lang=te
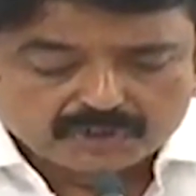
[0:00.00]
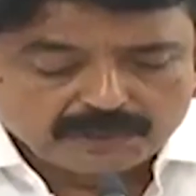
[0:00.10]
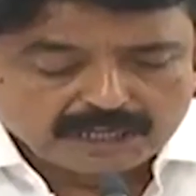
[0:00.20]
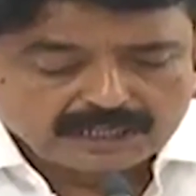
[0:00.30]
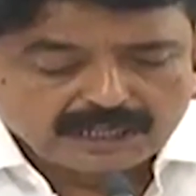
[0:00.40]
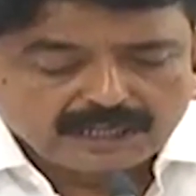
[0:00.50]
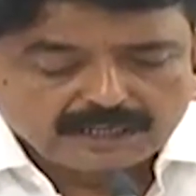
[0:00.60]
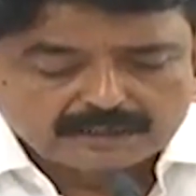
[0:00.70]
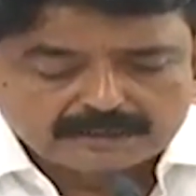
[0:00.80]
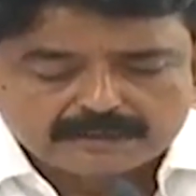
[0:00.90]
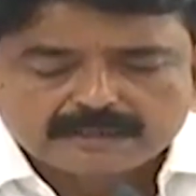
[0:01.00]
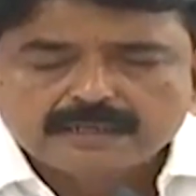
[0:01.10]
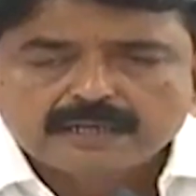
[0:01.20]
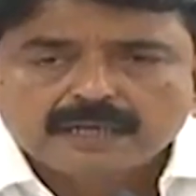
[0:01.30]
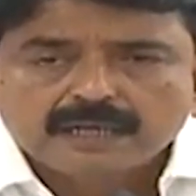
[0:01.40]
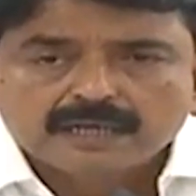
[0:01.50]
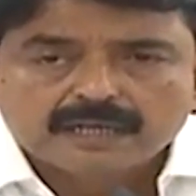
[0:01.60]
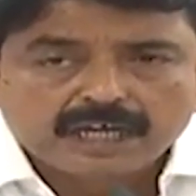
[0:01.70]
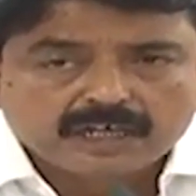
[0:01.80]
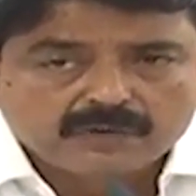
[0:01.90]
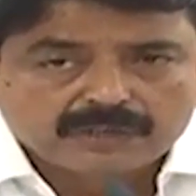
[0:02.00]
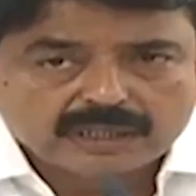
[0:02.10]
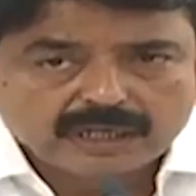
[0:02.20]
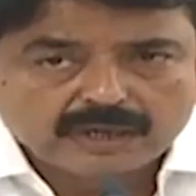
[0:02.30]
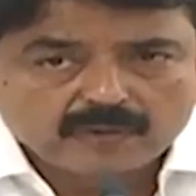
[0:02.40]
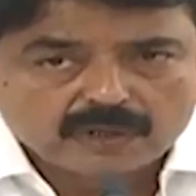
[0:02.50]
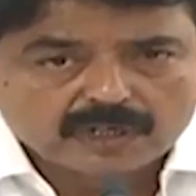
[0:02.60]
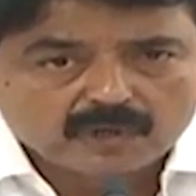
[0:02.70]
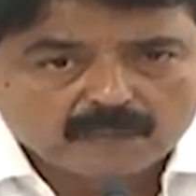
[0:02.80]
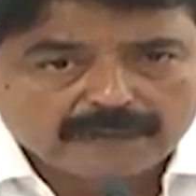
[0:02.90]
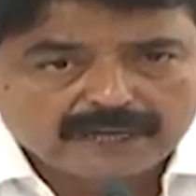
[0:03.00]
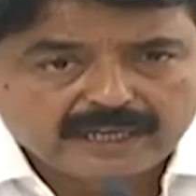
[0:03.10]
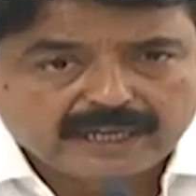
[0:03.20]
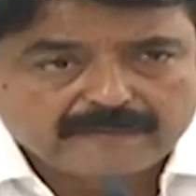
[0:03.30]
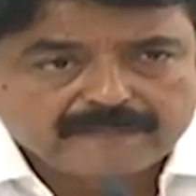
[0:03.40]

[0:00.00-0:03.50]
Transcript: సుమారుగా నాలుగు వందల కోట్ల రూపాయల